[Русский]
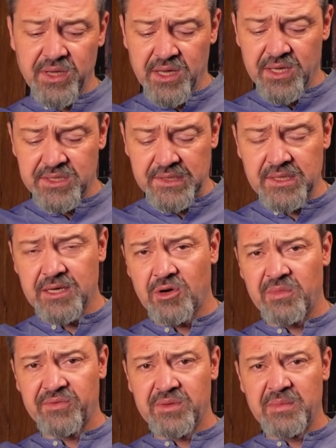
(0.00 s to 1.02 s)
вы едете на
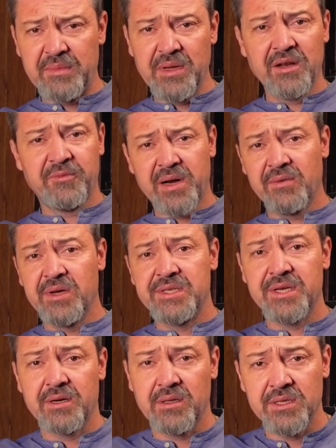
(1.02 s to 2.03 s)
таком автомобиле, в правое
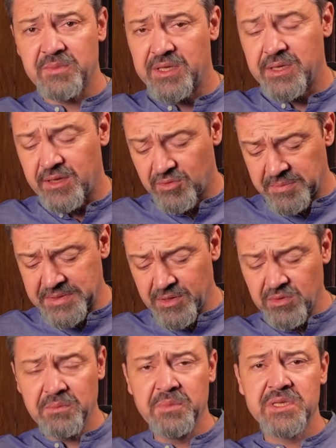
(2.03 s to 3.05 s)
зеркало смотреть, ну,
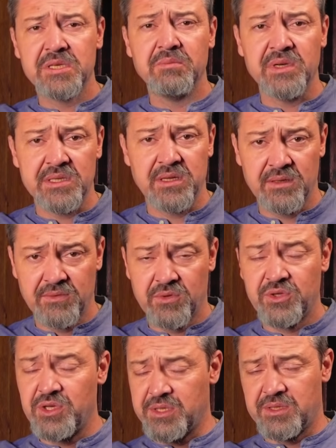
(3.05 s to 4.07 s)
абсолютно бессмысленно,
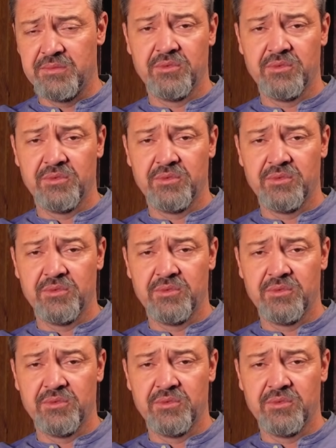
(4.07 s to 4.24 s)
вот честно.